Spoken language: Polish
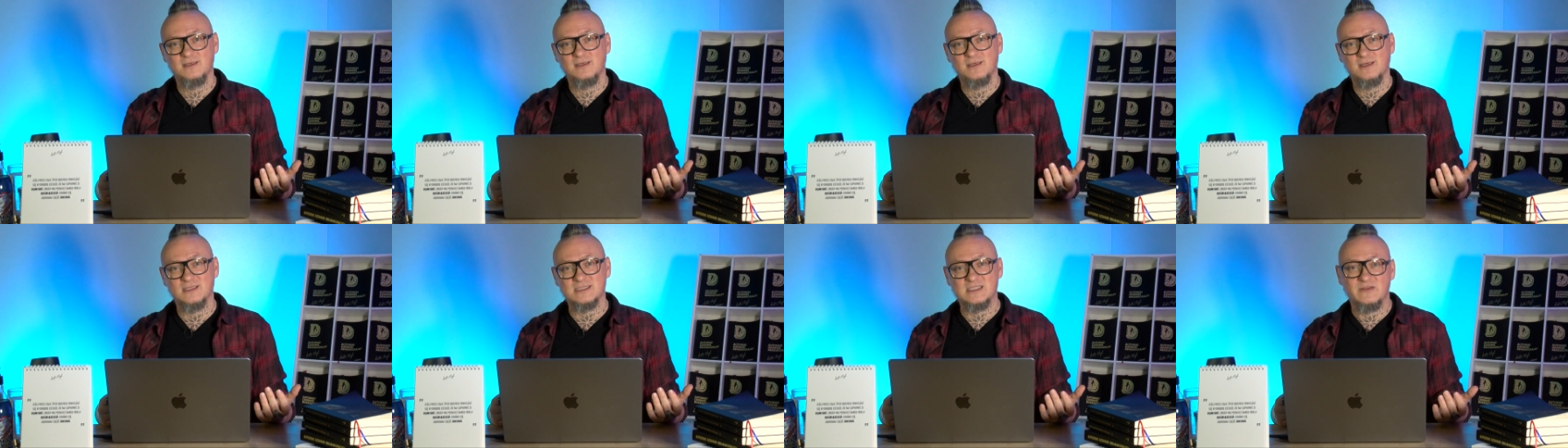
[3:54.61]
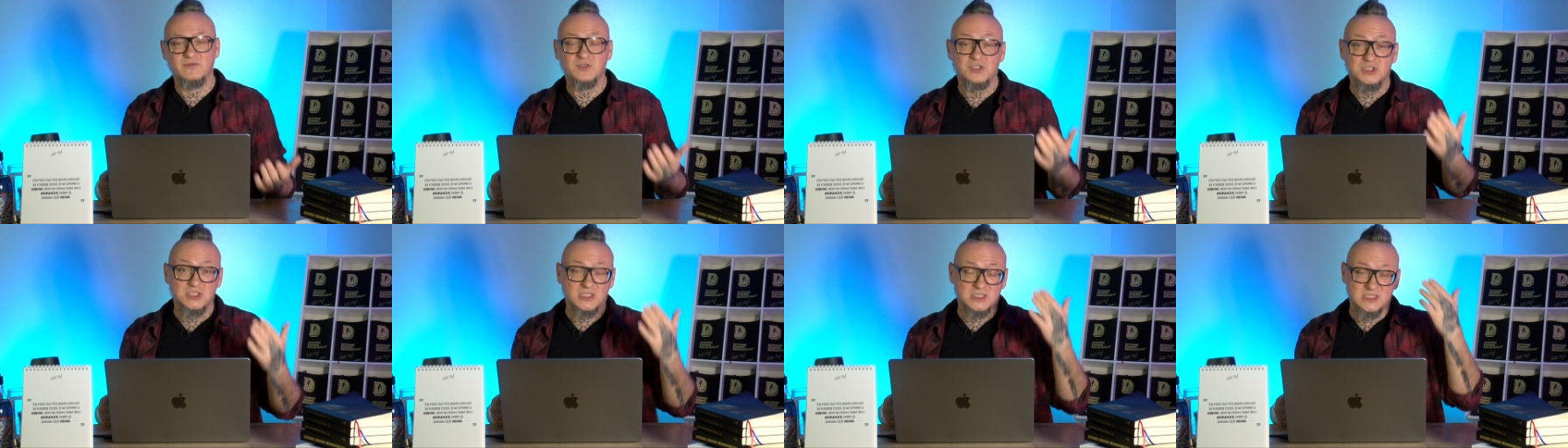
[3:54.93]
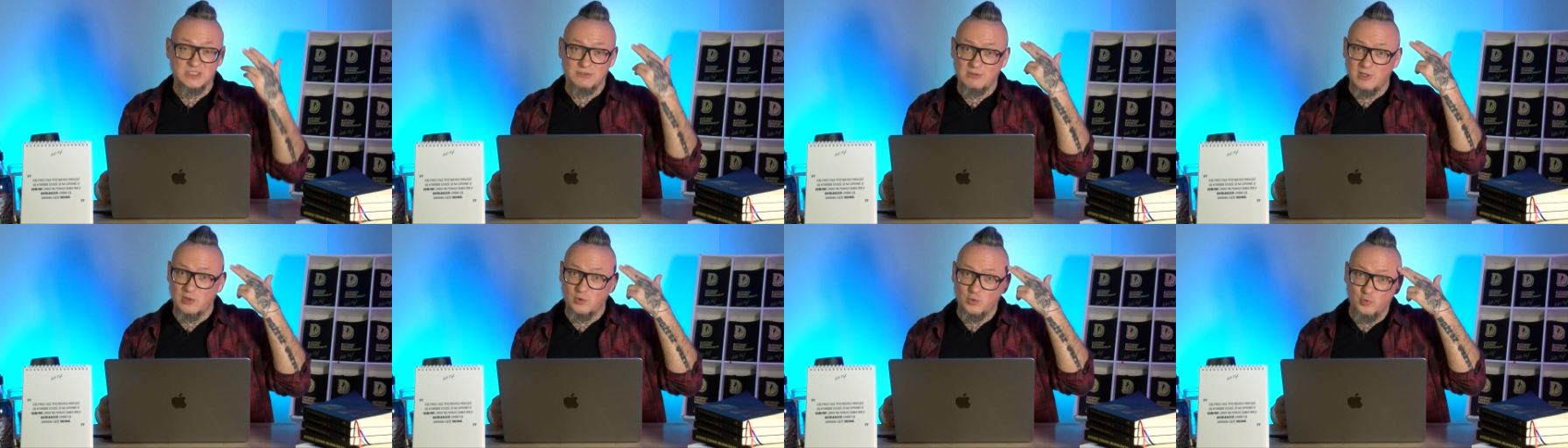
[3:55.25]
Chcę wiedzieć, jak
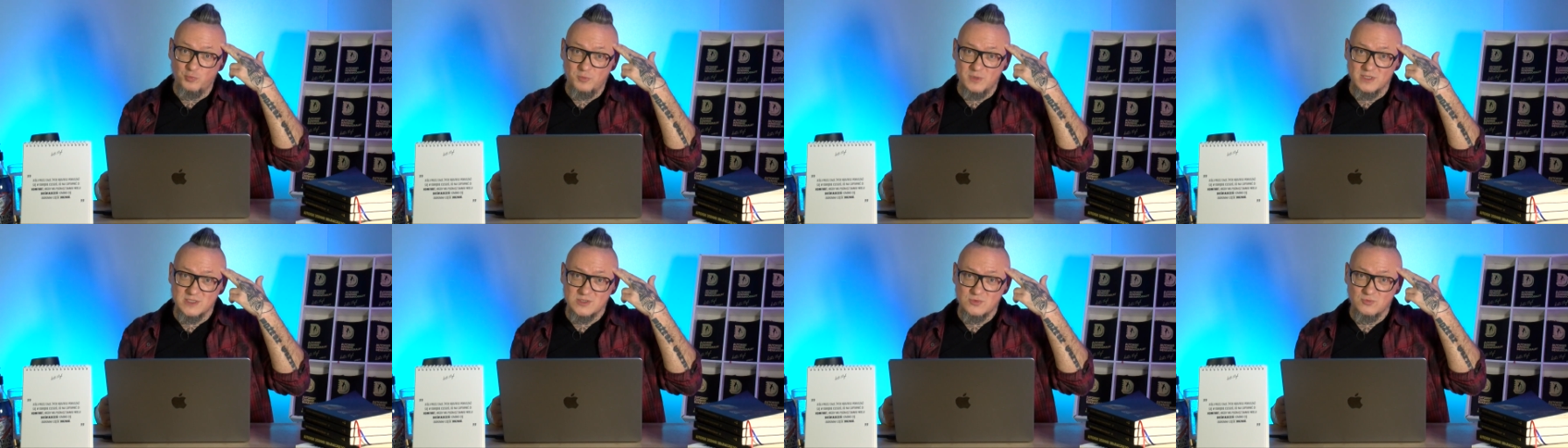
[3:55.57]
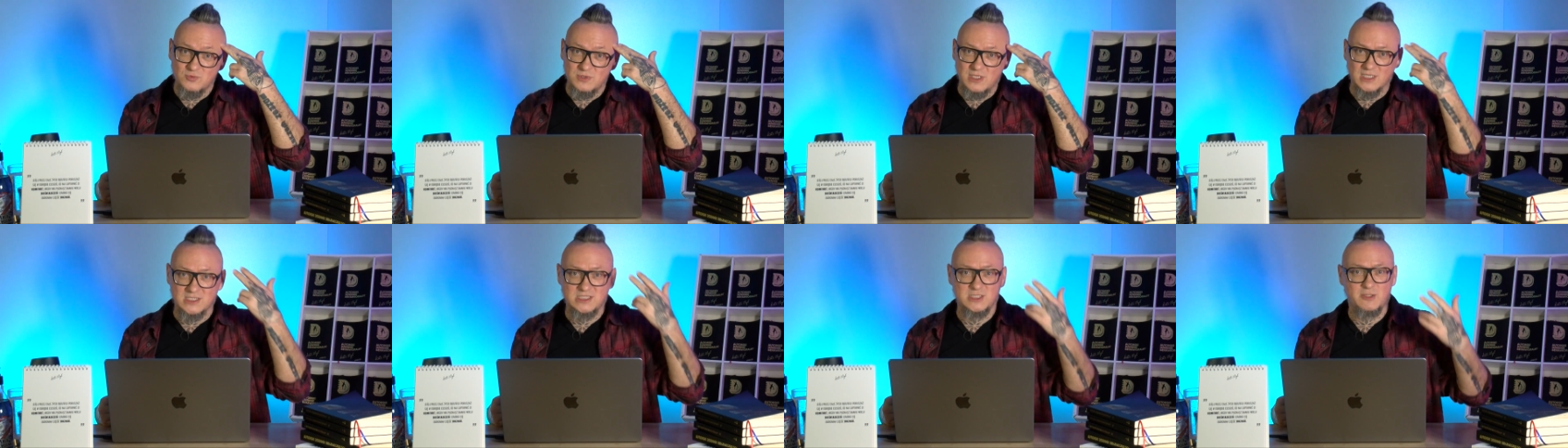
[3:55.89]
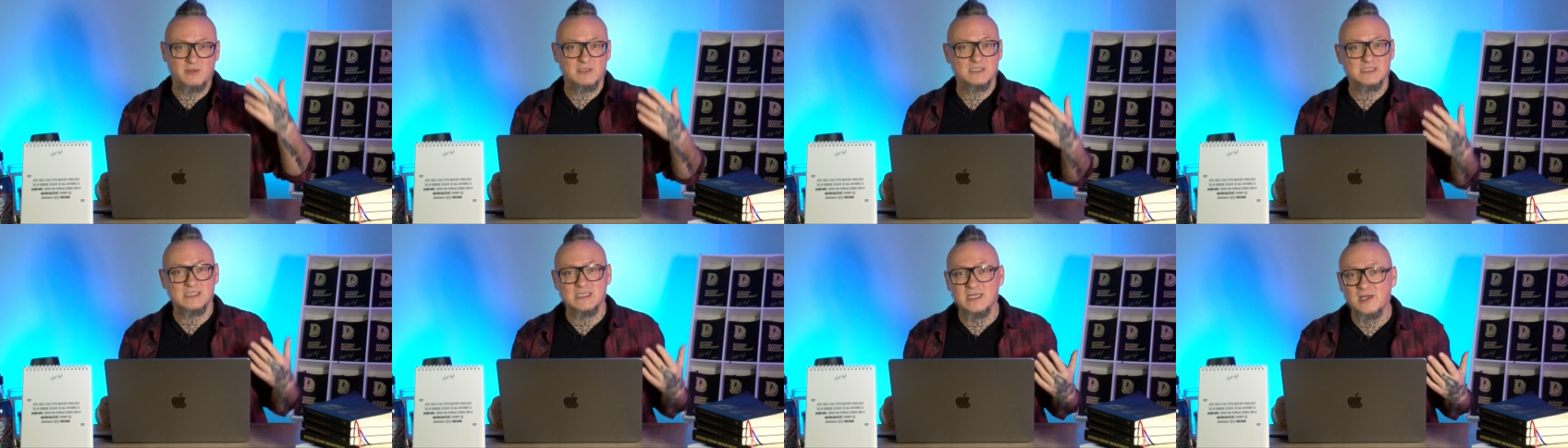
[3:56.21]
działa umysł, jak
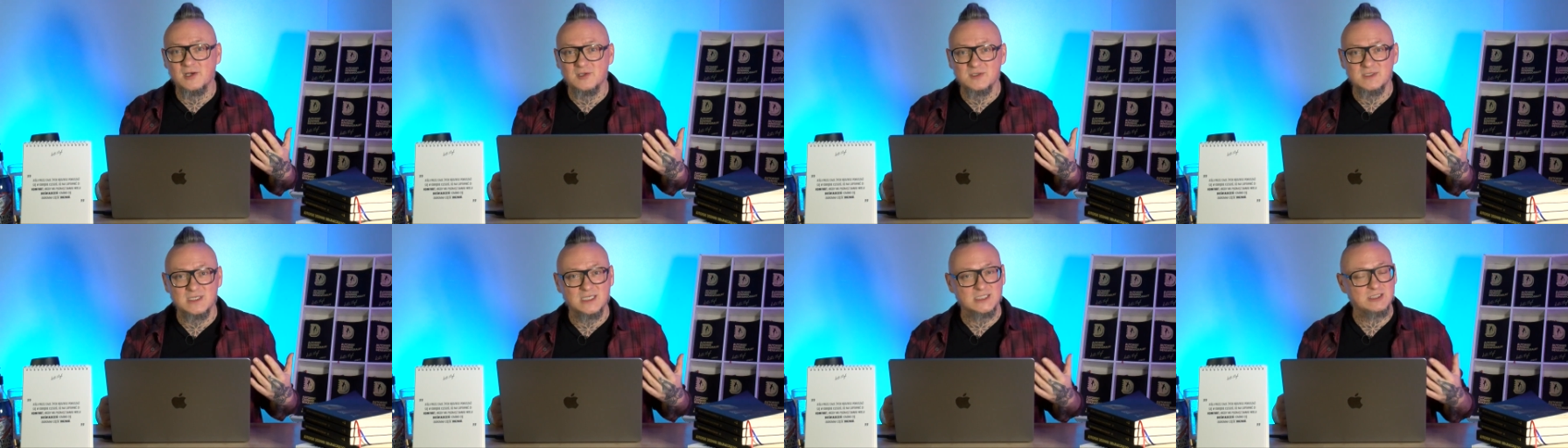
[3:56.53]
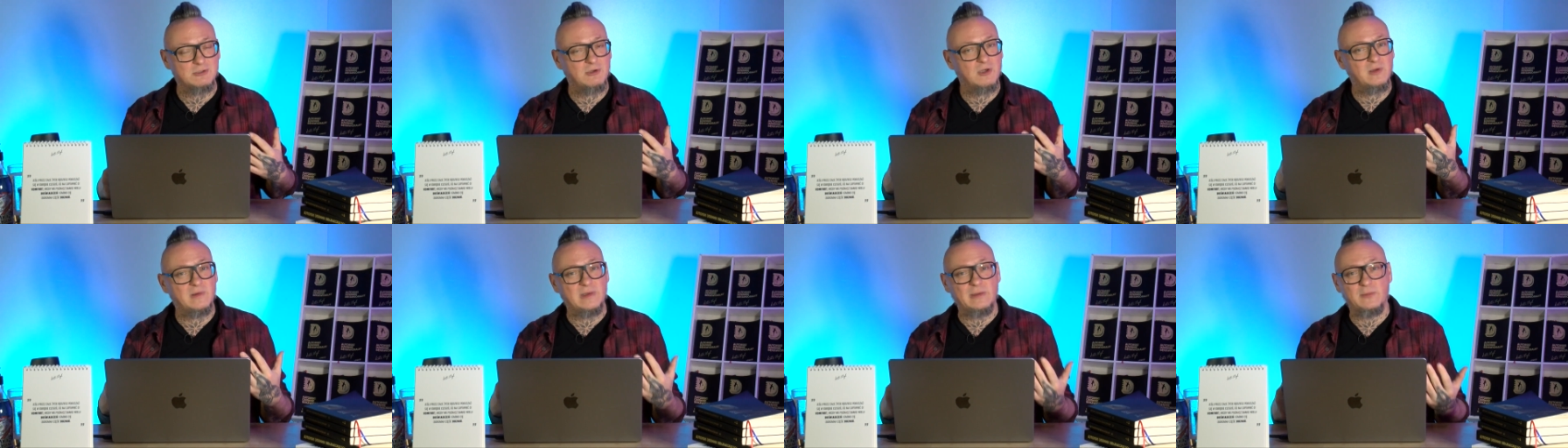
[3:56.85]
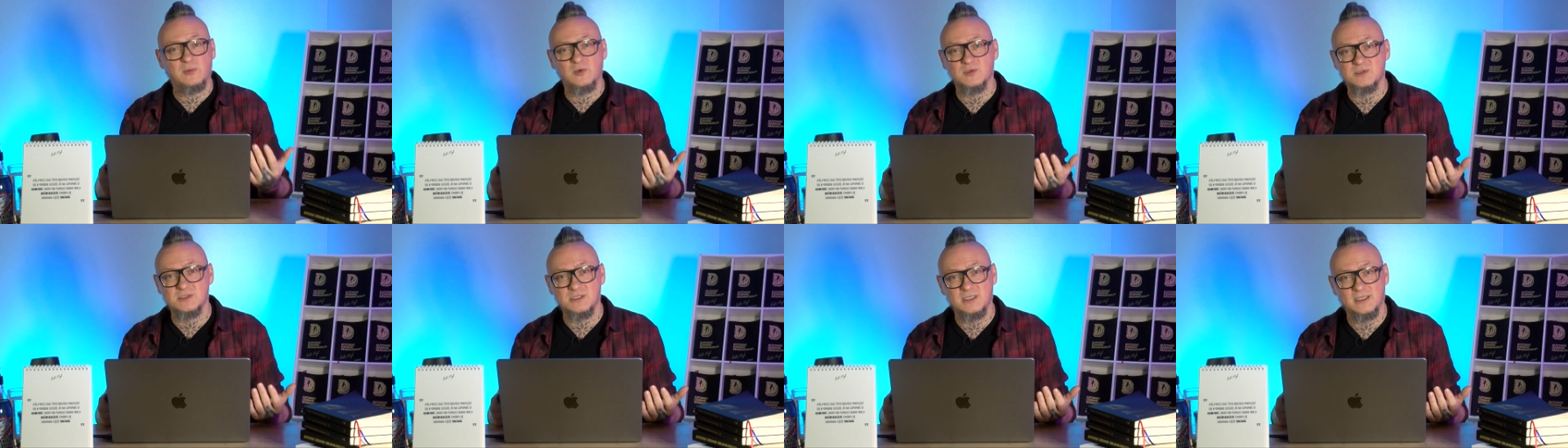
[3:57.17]
działa serce, jak działają
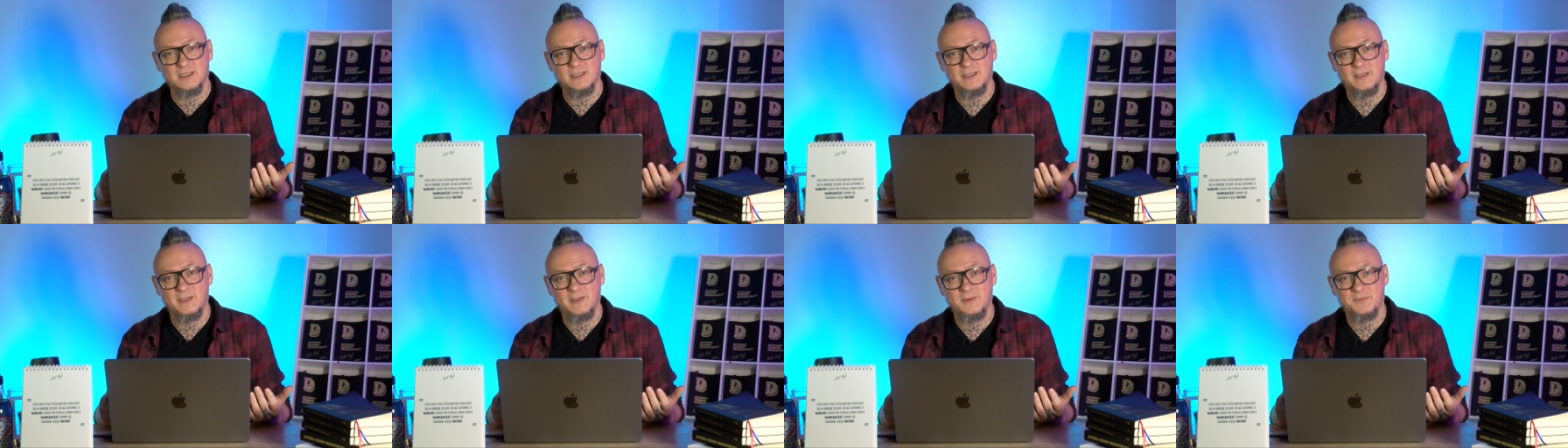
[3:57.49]
emocje.